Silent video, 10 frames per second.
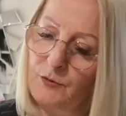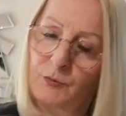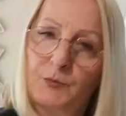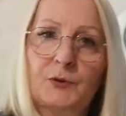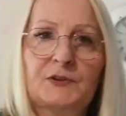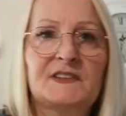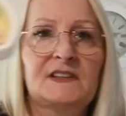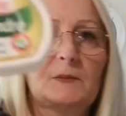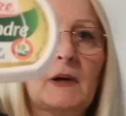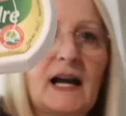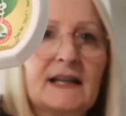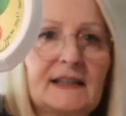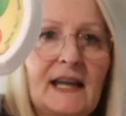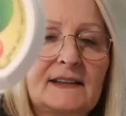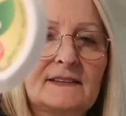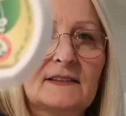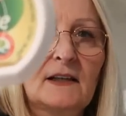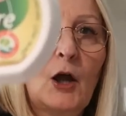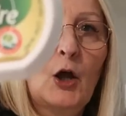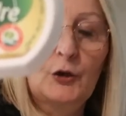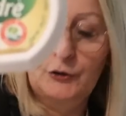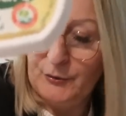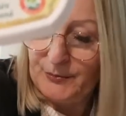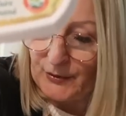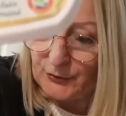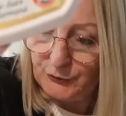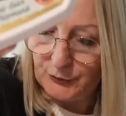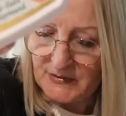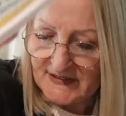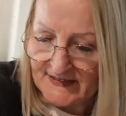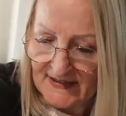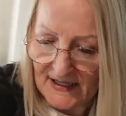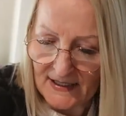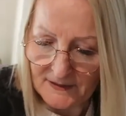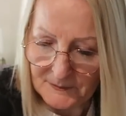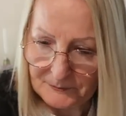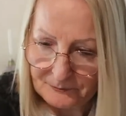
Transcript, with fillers: Une petite barquette de beurre demi-sel,